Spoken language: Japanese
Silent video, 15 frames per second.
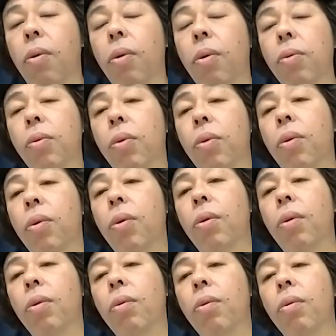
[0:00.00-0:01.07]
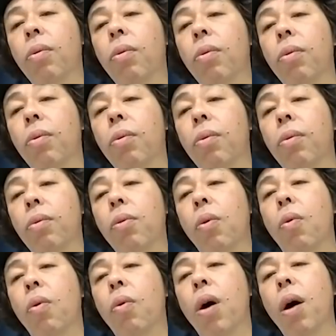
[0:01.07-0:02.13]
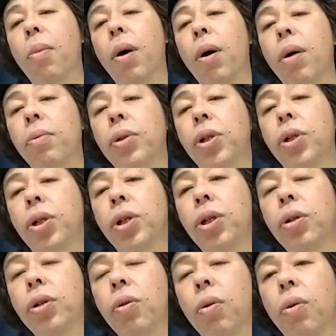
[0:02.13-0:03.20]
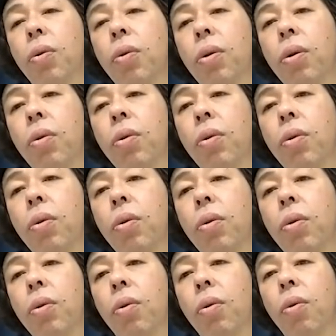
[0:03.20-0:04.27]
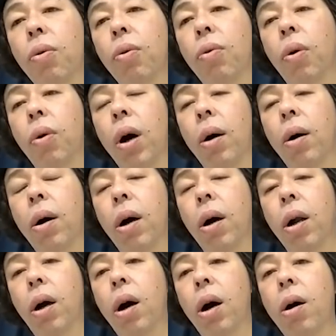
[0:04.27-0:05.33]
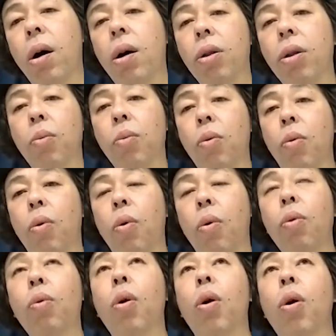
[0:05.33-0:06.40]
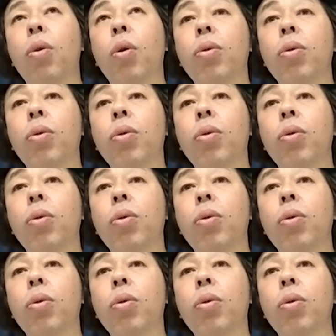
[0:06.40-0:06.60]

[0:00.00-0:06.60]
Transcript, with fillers: この横浜 FC のロゴとかから考えてもこの形